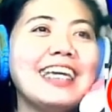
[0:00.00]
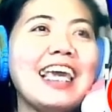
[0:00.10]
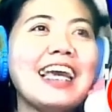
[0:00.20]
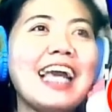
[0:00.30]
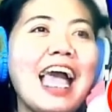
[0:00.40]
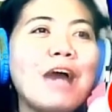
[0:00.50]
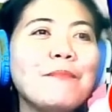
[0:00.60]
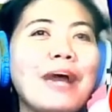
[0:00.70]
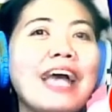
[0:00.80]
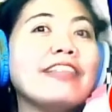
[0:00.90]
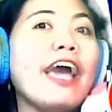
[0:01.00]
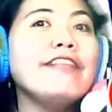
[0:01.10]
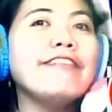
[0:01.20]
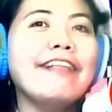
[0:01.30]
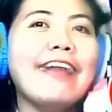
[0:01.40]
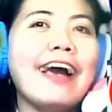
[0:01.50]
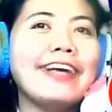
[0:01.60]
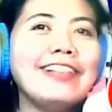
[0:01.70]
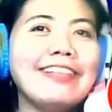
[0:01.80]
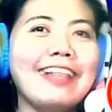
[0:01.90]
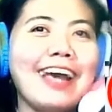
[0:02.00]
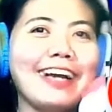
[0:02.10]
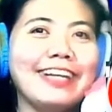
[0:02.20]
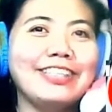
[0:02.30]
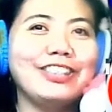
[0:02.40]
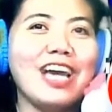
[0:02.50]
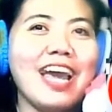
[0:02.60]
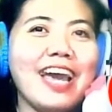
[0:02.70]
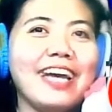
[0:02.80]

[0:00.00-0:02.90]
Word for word: Ikaapat ay dalagan-dalaga na siya.